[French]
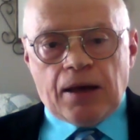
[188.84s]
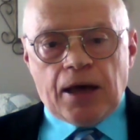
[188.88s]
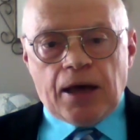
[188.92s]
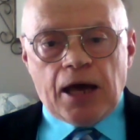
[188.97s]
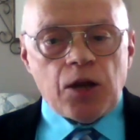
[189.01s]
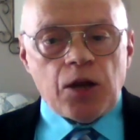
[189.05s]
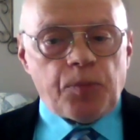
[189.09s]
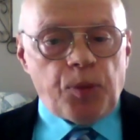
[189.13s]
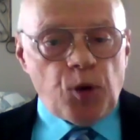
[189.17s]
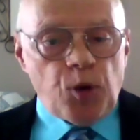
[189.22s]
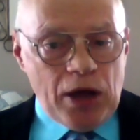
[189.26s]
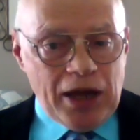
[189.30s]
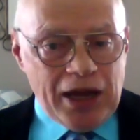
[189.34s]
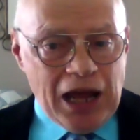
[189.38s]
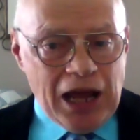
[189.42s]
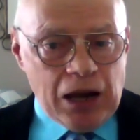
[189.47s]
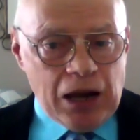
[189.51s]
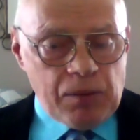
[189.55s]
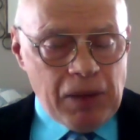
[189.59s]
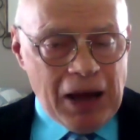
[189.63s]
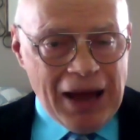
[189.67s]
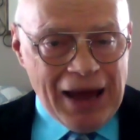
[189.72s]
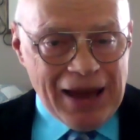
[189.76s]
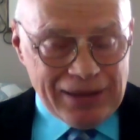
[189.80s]
Elle peut
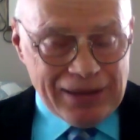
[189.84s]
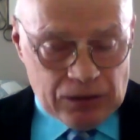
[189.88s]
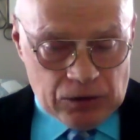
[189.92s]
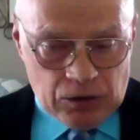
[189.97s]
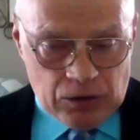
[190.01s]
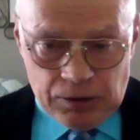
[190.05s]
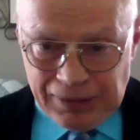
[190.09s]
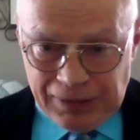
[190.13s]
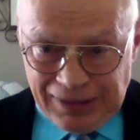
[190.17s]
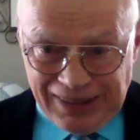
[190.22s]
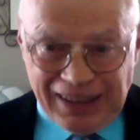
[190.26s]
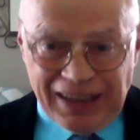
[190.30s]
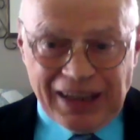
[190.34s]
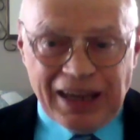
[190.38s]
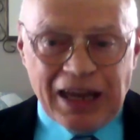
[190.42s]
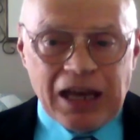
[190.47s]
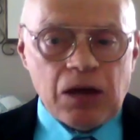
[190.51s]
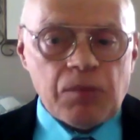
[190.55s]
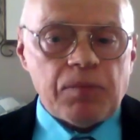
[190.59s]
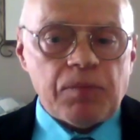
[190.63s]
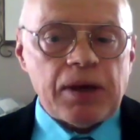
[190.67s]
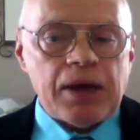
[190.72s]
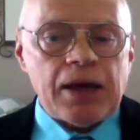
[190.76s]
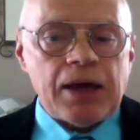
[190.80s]
également être
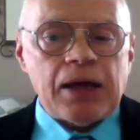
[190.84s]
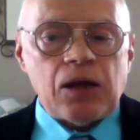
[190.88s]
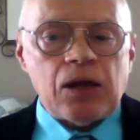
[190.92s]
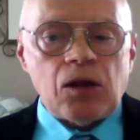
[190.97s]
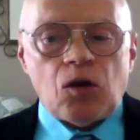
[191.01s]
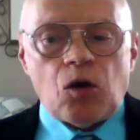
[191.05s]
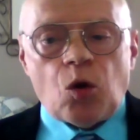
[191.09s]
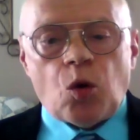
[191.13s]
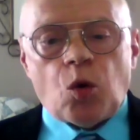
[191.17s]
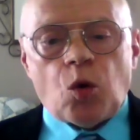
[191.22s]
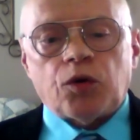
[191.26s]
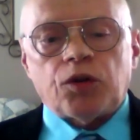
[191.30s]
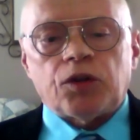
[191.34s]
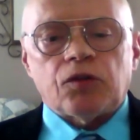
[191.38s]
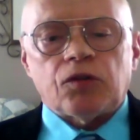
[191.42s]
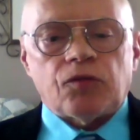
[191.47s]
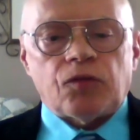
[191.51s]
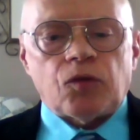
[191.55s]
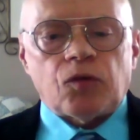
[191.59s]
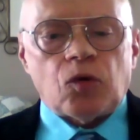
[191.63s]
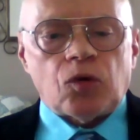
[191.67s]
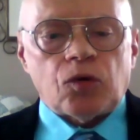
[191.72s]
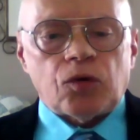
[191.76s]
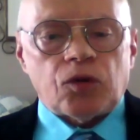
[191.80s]
très belle au
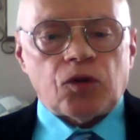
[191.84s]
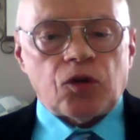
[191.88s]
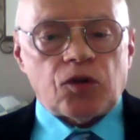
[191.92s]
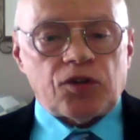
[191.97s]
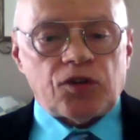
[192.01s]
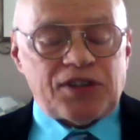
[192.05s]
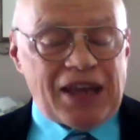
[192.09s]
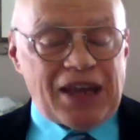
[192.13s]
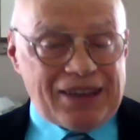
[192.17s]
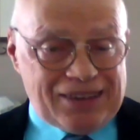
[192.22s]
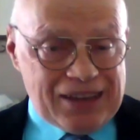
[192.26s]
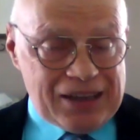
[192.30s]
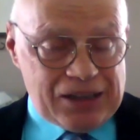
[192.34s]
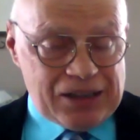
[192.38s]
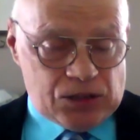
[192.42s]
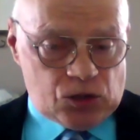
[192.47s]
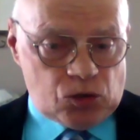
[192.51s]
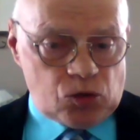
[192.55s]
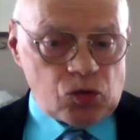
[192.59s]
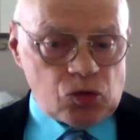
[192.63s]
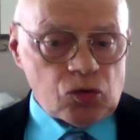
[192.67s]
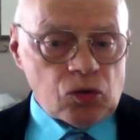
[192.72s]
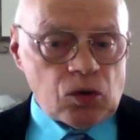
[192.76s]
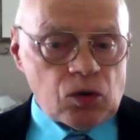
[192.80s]
niveau de sa
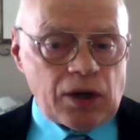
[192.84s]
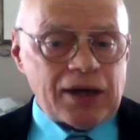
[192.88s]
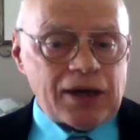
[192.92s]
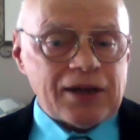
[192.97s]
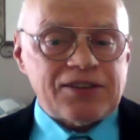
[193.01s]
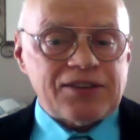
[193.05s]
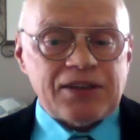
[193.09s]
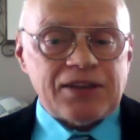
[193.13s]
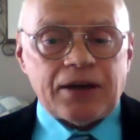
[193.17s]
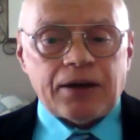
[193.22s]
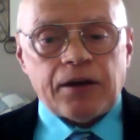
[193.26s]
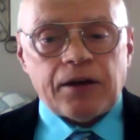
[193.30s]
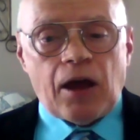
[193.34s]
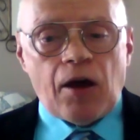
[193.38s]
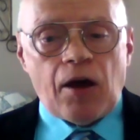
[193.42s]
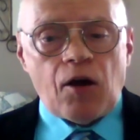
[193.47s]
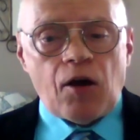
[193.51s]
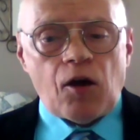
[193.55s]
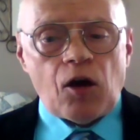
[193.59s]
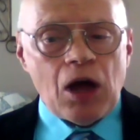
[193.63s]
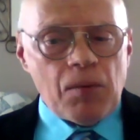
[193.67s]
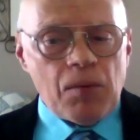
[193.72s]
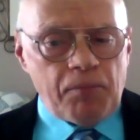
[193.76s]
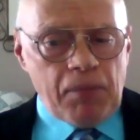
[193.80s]
texture
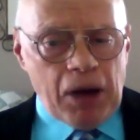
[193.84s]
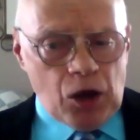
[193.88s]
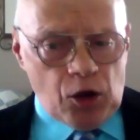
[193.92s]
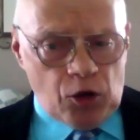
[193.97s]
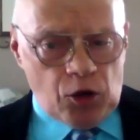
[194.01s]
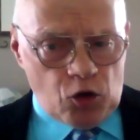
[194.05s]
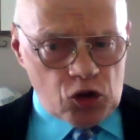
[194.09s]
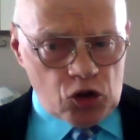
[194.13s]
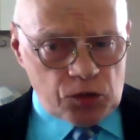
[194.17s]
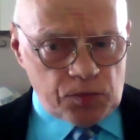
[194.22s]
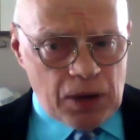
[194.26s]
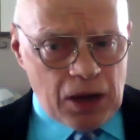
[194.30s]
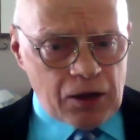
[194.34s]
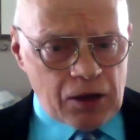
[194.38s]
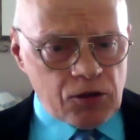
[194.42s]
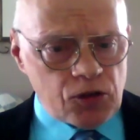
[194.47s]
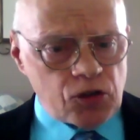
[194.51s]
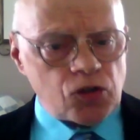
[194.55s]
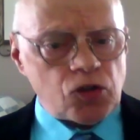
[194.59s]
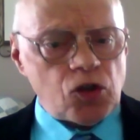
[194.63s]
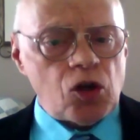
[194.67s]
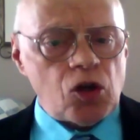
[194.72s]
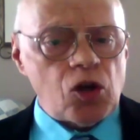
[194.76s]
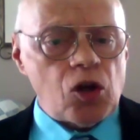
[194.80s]
extérieure. Malheureusement,
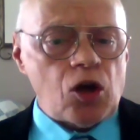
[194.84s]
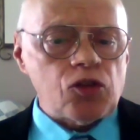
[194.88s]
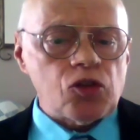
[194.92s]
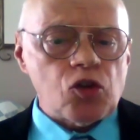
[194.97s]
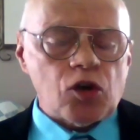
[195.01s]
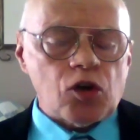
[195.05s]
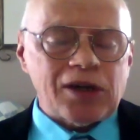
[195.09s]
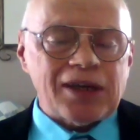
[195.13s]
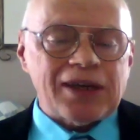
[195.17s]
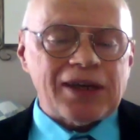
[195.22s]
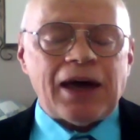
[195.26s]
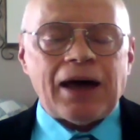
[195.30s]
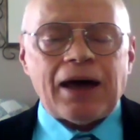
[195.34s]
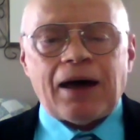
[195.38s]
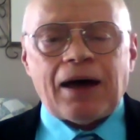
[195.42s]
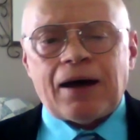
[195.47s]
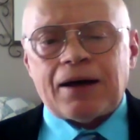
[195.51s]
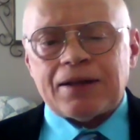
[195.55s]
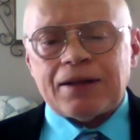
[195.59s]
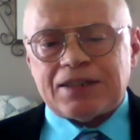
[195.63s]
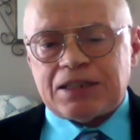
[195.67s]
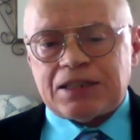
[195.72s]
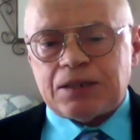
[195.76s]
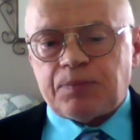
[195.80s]
cela ne
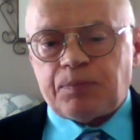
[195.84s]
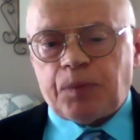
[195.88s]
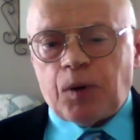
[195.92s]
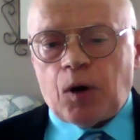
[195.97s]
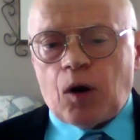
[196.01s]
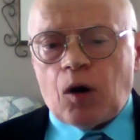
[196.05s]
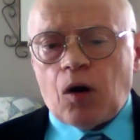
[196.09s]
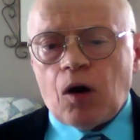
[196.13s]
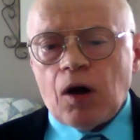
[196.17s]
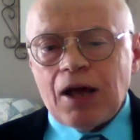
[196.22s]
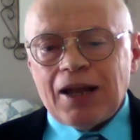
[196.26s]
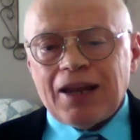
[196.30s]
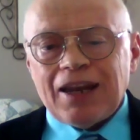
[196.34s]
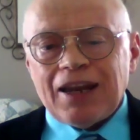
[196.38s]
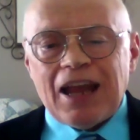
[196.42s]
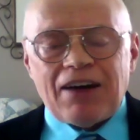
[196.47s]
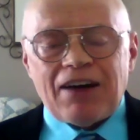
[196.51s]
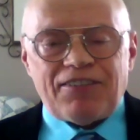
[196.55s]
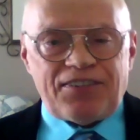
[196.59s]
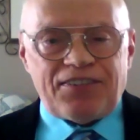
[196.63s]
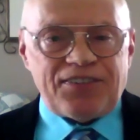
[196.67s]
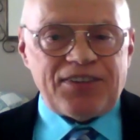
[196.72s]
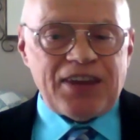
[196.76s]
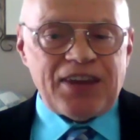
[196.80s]
garantit pas la
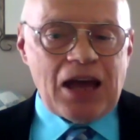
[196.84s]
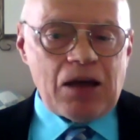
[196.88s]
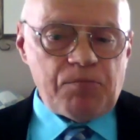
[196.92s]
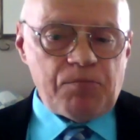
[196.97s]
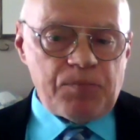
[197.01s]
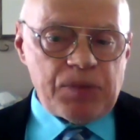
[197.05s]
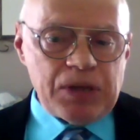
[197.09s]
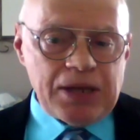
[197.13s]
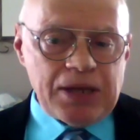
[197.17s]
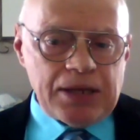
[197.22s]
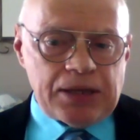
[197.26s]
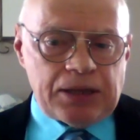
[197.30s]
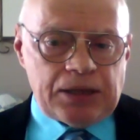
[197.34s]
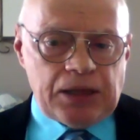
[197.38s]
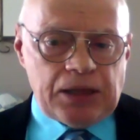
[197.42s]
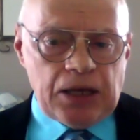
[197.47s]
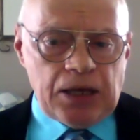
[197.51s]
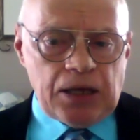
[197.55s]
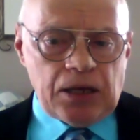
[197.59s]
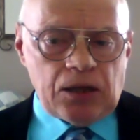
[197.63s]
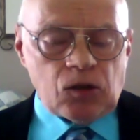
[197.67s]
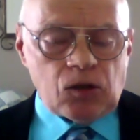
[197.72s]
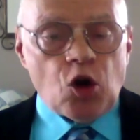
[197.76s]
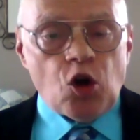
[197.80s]

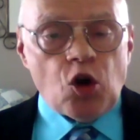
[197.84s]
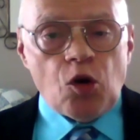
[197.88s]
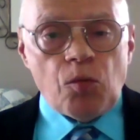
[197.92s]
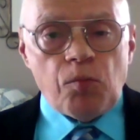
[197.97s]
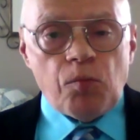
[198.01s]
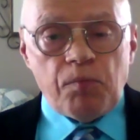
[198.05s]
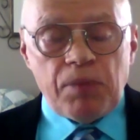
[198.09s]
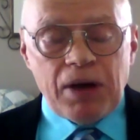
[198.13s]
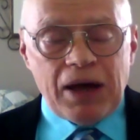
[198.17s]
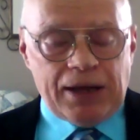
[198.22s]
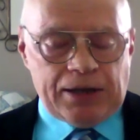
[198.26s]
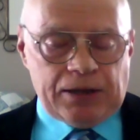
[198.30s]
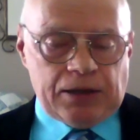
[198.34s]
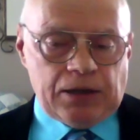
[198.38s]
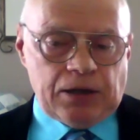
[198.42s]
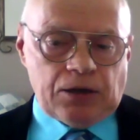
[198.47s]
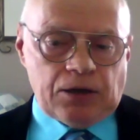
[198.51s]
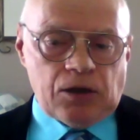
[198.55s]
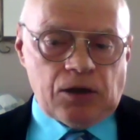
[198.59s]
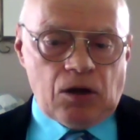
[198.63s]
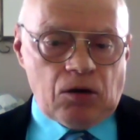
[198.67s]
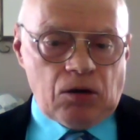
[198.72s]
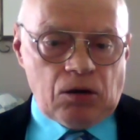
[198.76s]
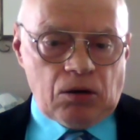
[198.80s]
fiabilité d'un bel
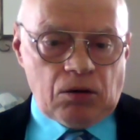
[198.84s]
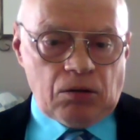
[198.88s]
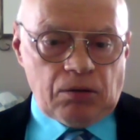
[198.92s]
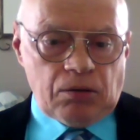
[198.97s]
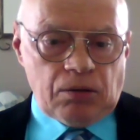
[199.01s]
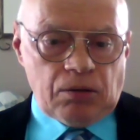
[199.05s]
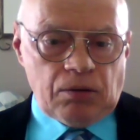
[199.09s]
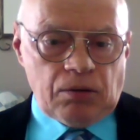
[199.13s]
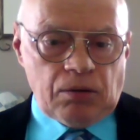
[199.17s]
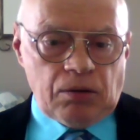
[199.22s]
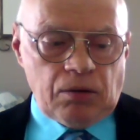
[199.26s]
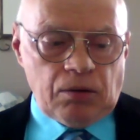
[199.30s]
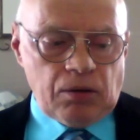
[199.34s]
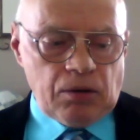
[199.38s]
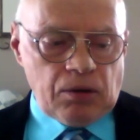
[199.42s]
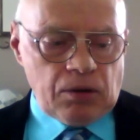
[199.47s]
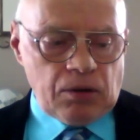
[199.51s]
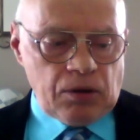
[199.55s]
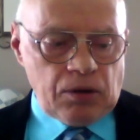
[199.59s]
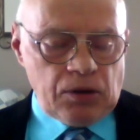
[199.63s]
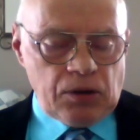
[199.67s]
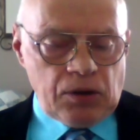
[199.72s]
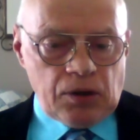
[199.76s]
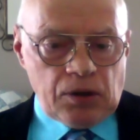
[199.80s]
intérieur.
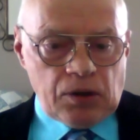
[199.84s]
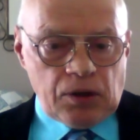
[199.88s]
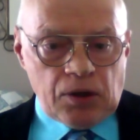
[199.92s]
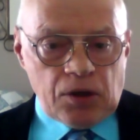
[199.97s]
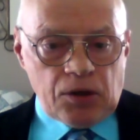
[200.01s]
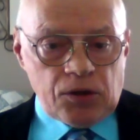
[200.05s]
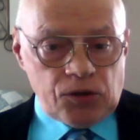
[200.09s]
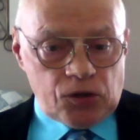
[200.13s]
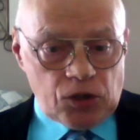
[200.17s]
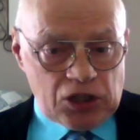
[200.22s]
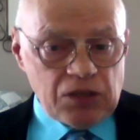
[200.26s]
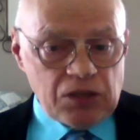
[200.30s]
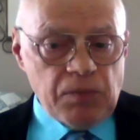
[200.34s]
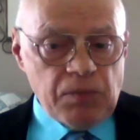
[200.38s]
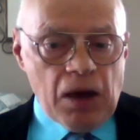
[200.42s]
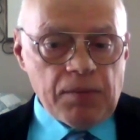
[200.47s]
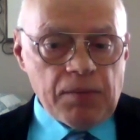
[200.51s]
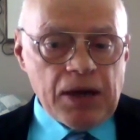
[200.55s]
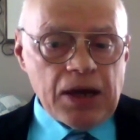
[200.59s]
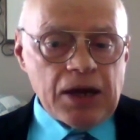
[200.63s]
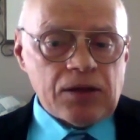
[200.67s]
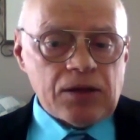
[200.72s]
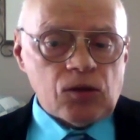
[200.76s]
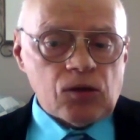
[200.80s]
Ce qui
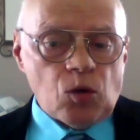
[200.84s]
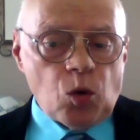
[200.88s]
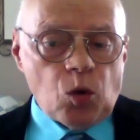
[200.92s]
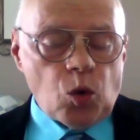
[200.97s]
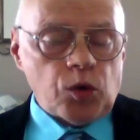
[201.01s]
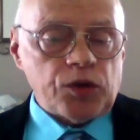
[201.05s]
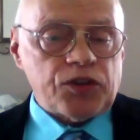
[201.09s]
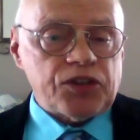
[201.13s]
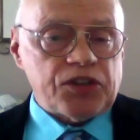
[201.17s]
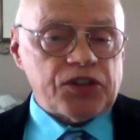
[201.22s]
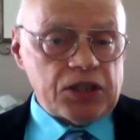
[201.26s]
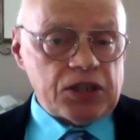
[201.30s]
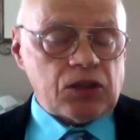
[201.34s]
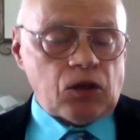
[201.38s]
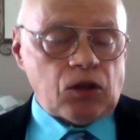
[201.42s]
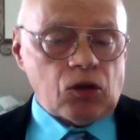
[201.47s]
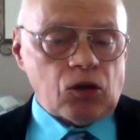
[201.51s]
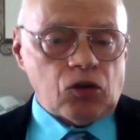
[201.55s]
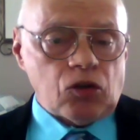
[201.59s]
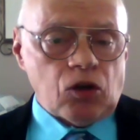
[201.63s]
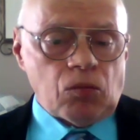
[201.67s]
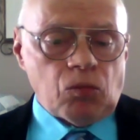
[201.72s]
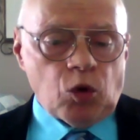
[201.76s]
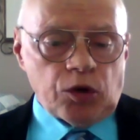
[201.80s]
m'amène au titre
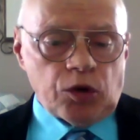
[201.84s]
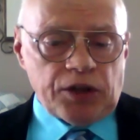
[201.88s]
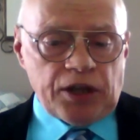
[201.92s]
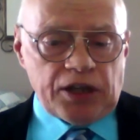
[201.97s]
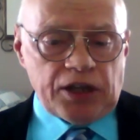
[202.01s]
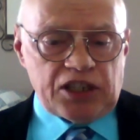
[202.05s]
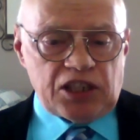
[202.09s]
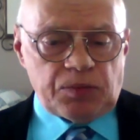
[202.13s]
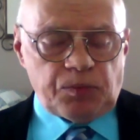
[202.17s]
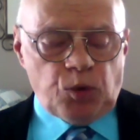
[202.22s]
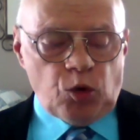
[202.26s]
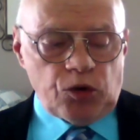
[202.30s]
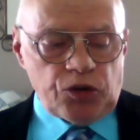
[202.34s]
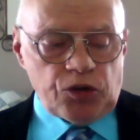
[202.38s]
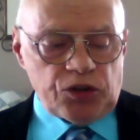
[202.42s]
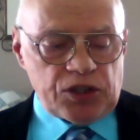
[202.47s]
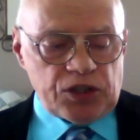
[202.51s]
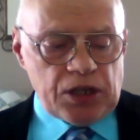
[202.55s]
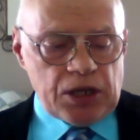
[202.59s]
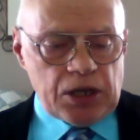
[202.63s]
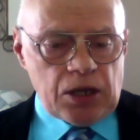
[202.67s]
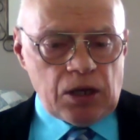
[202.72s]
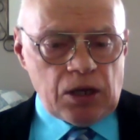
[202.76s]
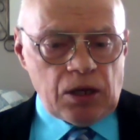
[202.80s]
de mon
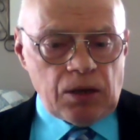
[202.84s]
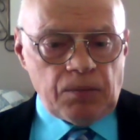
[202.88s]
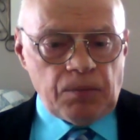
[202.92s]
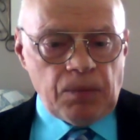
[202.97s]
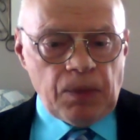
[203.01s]
exposé,